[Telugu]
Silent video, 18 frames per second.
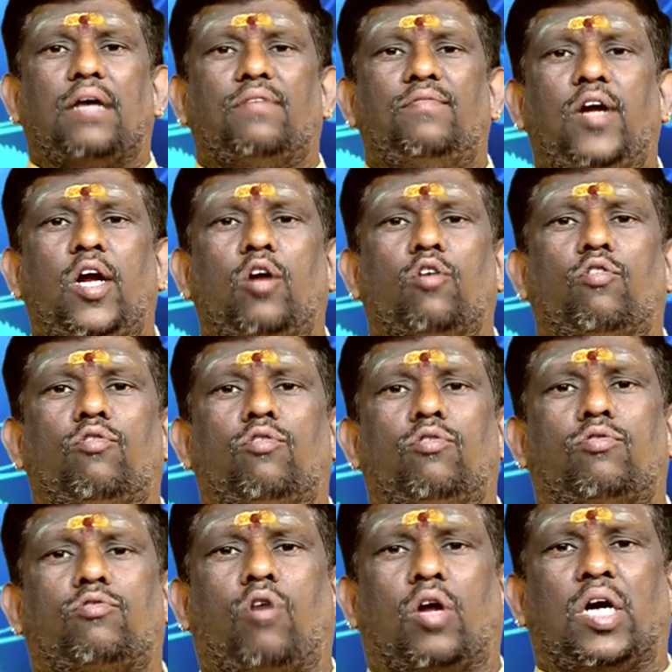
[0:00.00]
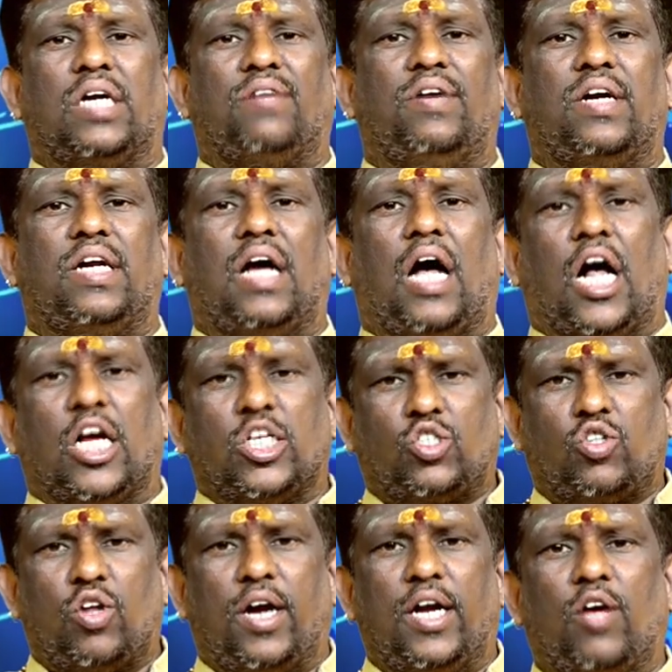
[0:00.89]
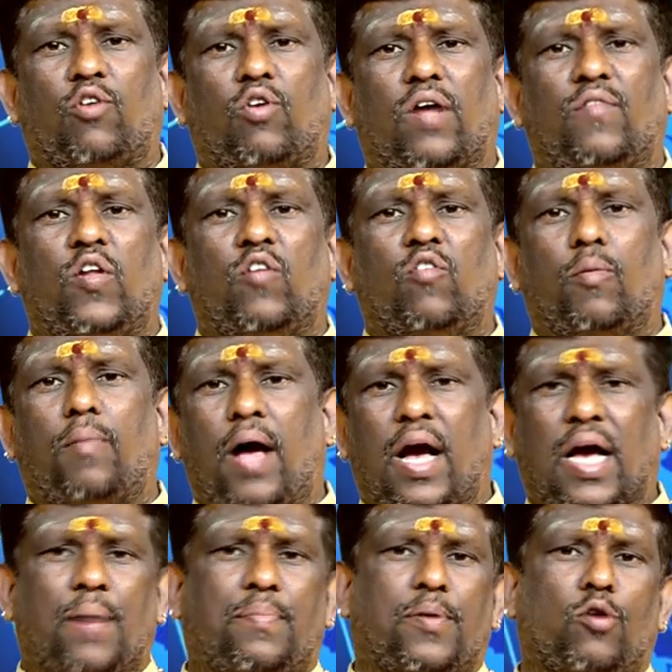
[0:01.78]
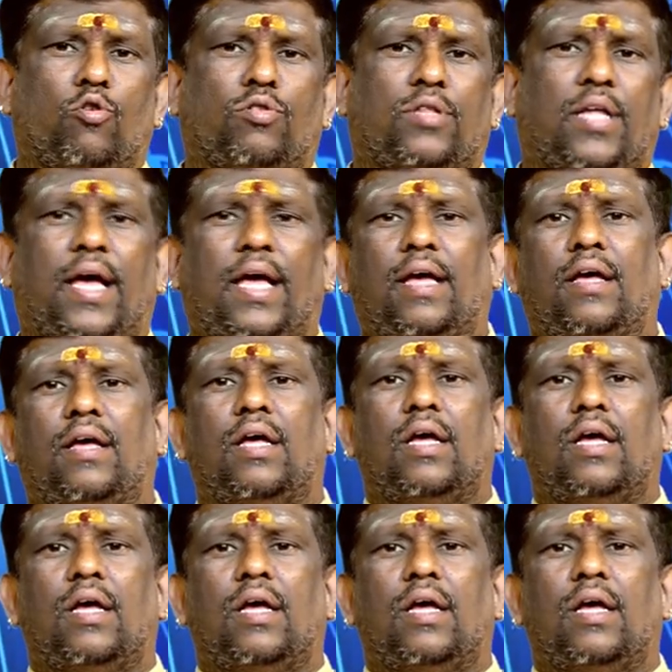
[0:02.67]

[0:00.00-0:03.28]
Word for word: వీళ్ళు కొన్నటువంటి ఆస్తులన్నీ కూడా విలువ బాగా పెరుగుతాయి